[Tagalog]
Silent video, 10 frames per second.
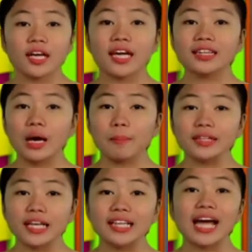Kaya
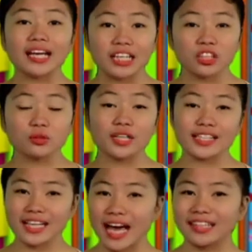dapat ay lagi itong
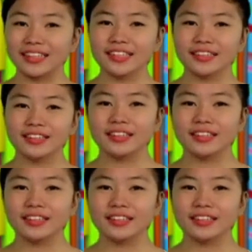nasa atin.